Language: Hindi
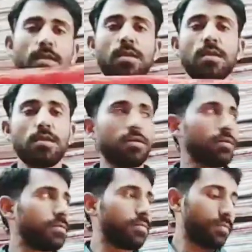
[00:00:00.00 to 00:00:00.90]
और कपड़ा
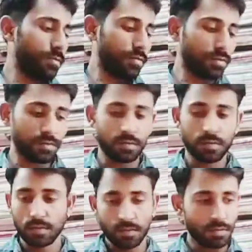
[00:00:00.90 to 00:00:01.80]
तो बिल्कुल इतना
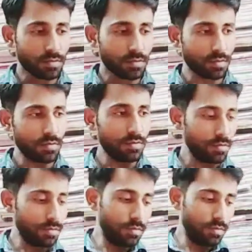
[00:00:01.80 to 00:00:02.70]
मलाई है
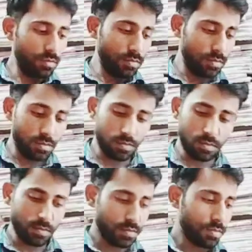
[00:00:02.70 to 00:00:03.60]
मस्त
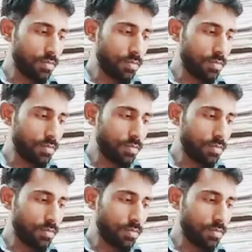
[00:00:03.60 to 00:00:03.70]
कपड़ा है